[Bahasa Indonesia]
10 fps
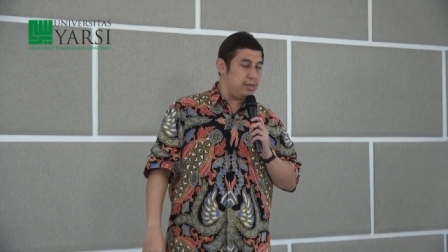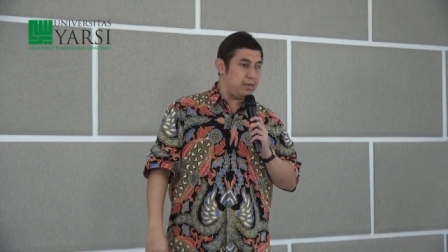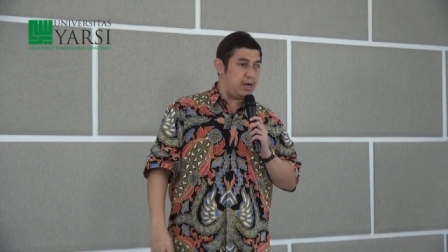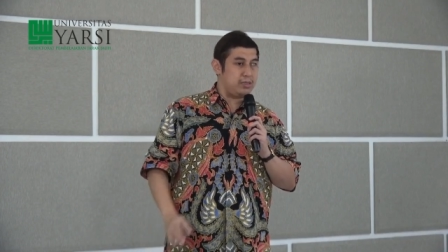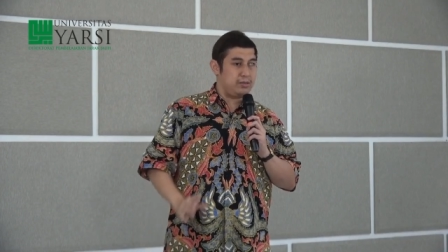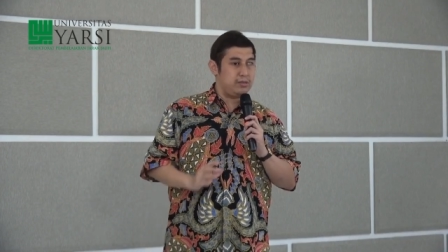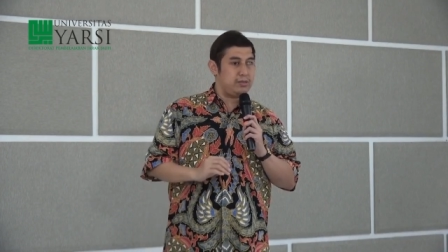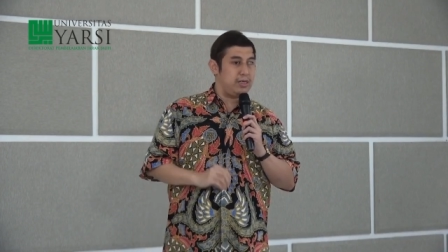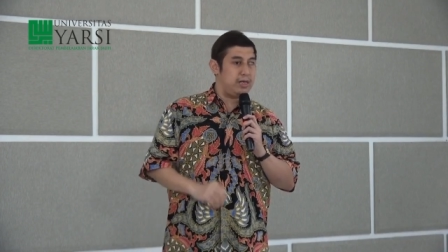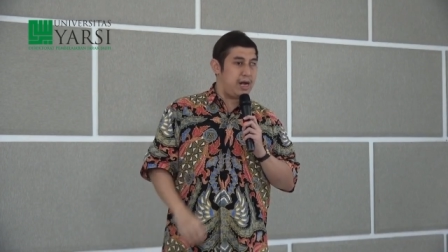Nah, contoh
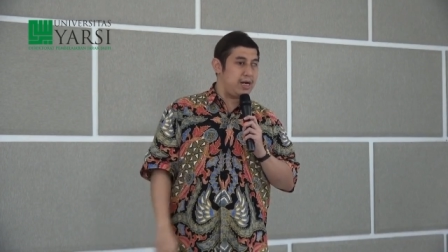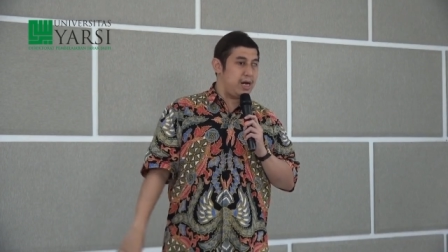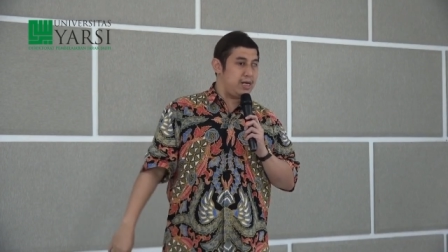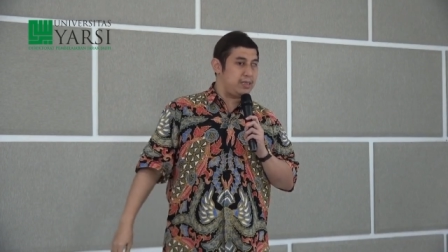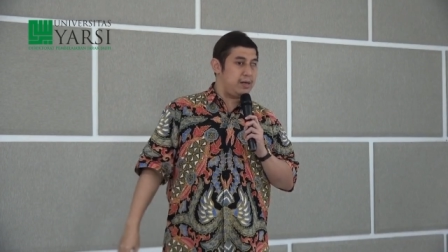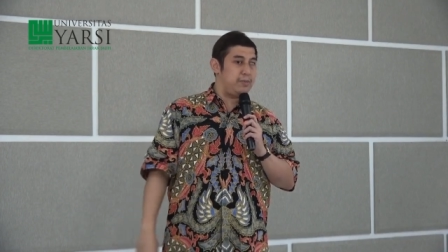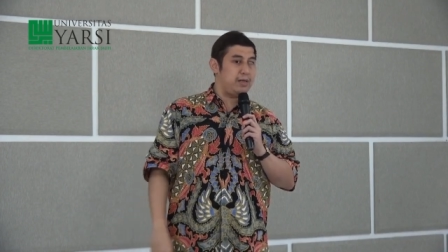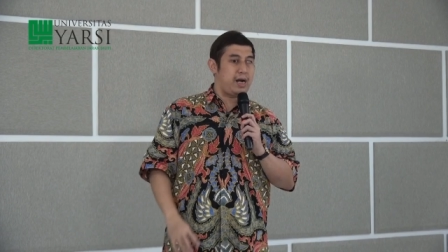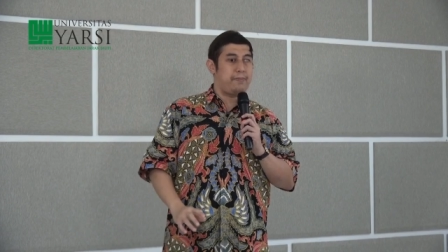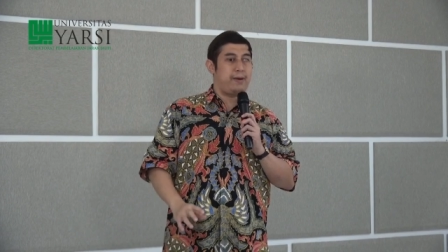sederhana, saya
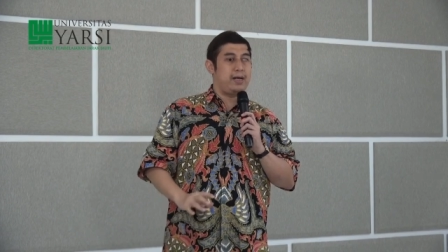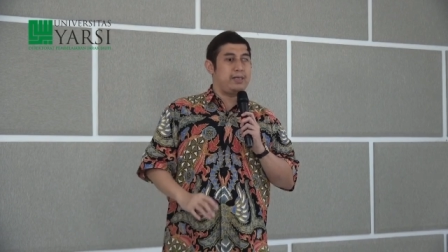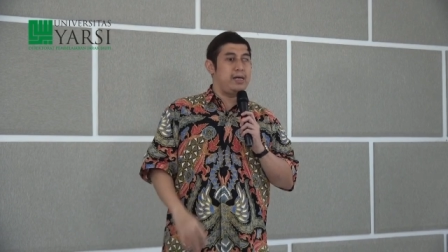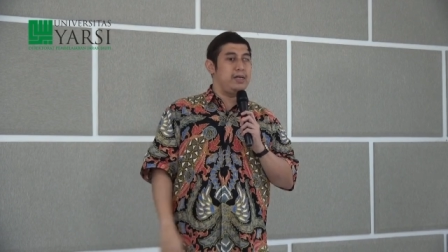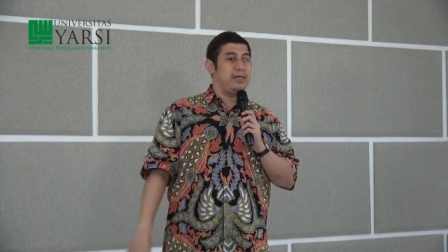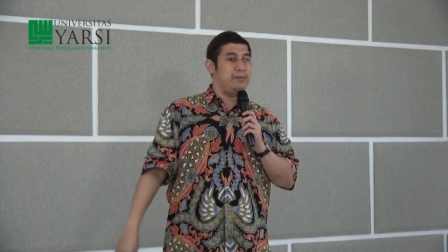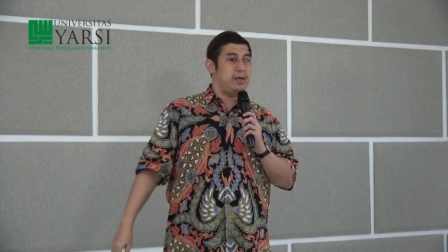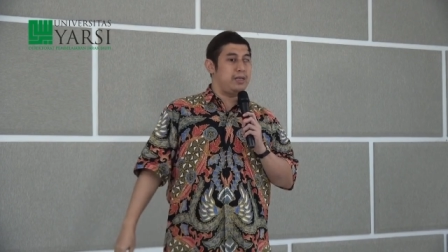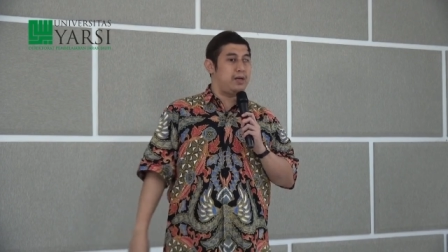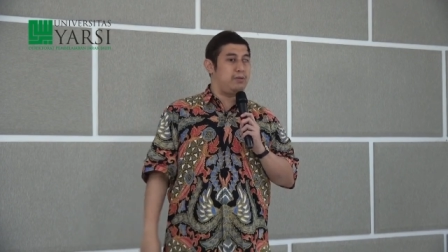menerapkannya di
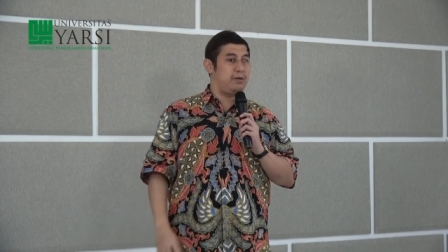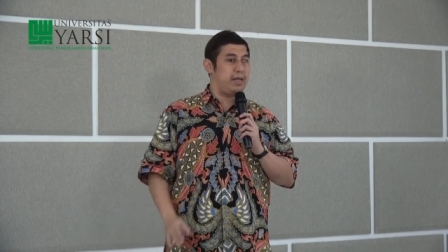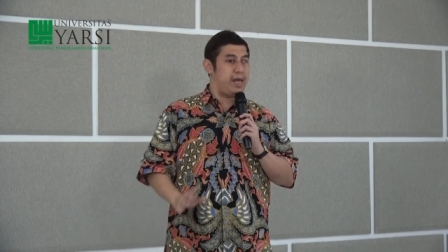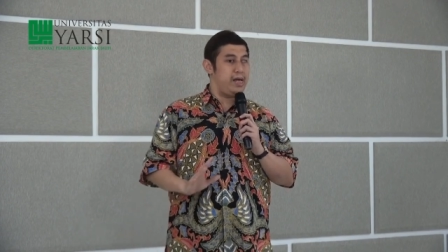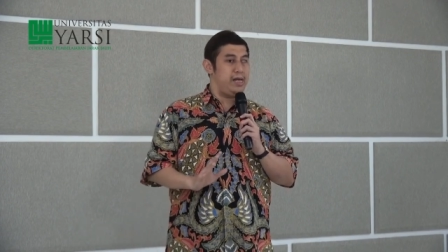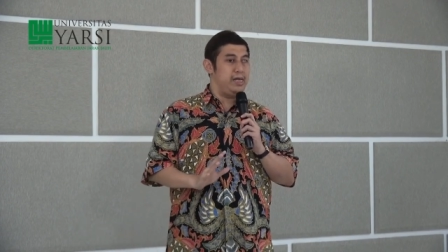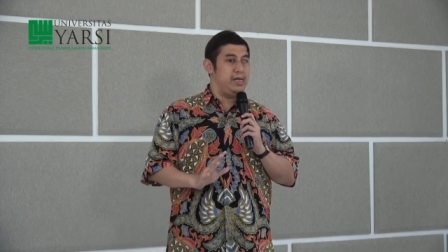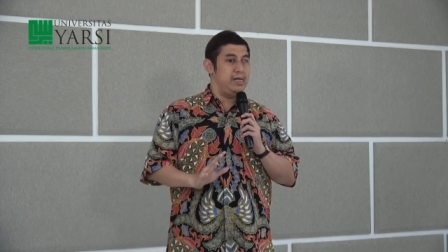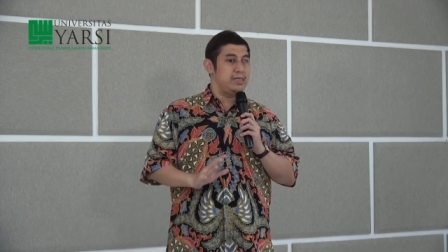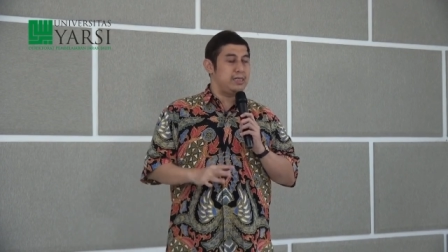mata kuliah
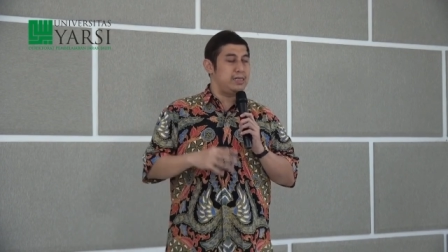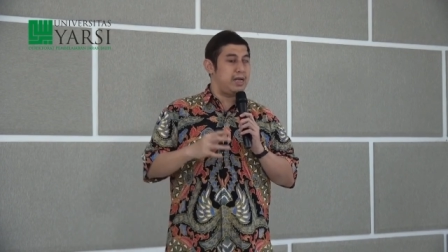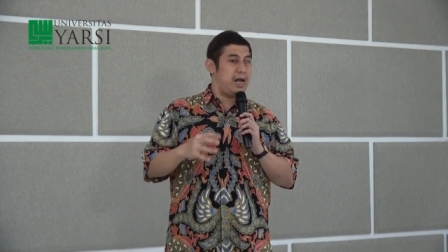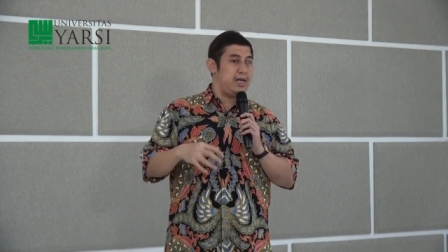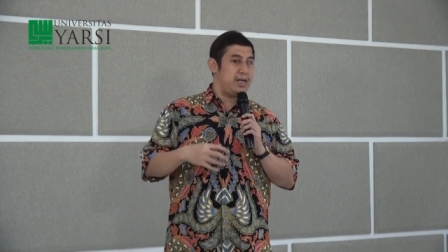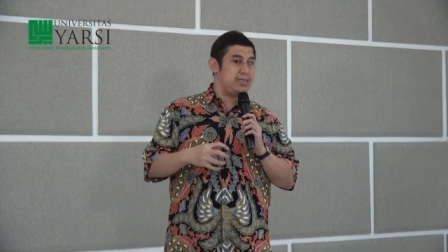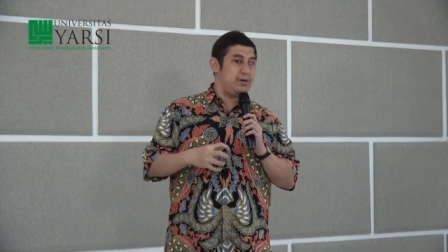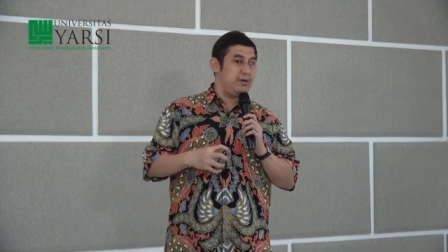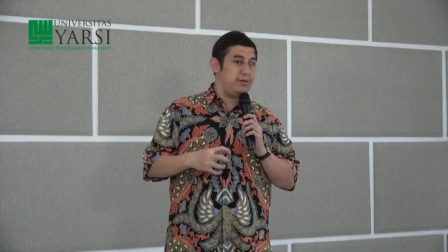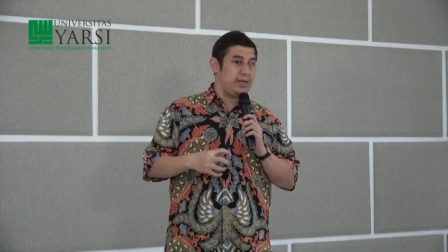sejarah aliran
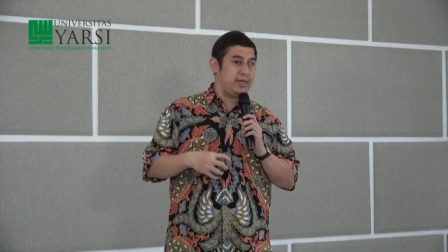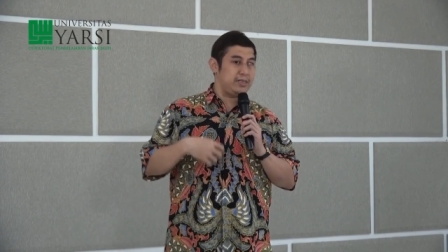psikologi.